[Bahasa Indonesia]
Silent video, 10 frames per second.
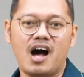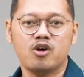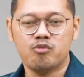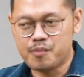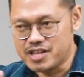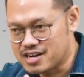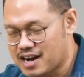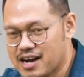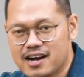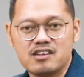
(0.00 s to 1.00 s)
Aku mau
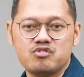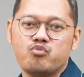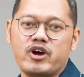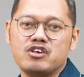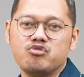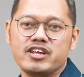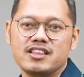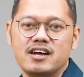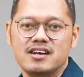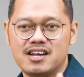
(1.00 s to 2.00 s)
menyerahkan semua
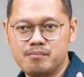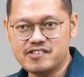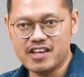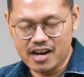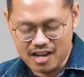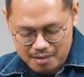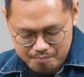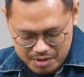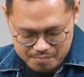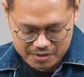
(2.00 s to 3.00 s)
dalam
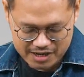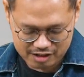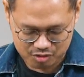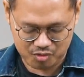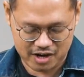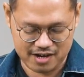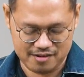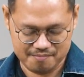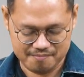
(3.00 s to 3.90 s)
pimpinan Tuhan.